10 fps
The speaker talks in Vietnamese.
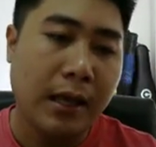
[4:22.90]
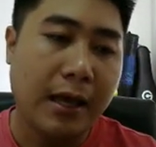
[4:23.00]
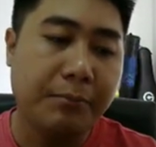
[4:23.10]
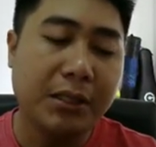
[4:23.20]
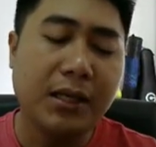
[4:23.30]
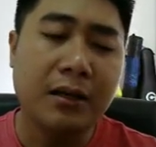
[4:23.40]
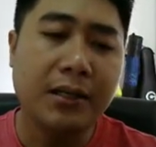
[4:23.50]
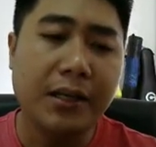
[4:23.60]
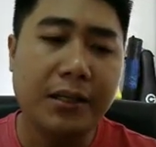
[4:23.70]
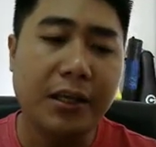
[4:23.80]
à, mình cần
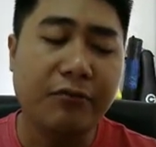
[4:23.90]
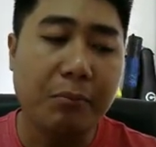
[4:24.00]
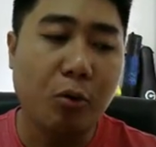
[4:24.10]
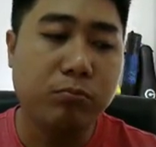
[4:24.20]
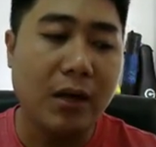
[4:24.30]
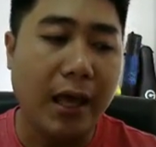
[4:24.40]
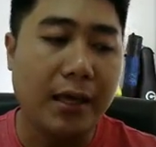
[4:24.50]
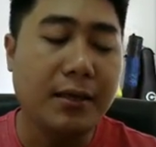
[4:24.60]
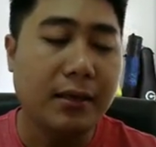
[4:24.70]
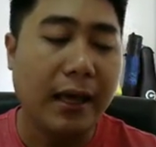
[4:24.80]
cái địa chỉ Facebook
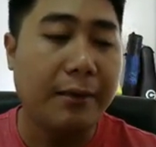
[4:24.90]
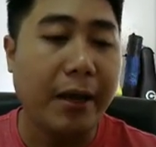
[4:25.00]
để à,